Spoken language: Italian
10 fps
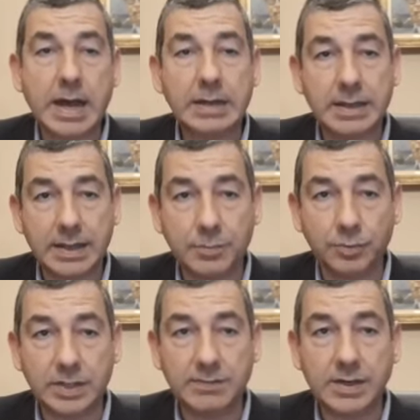anche
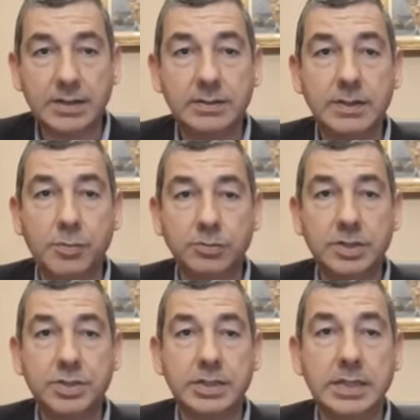emotive, di
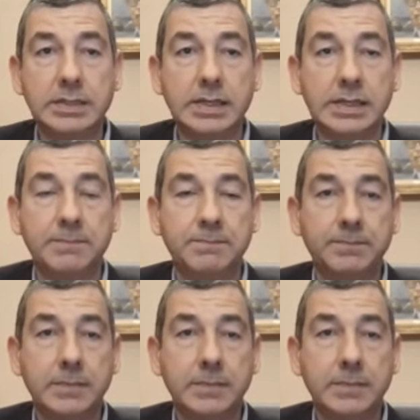molti cittadini.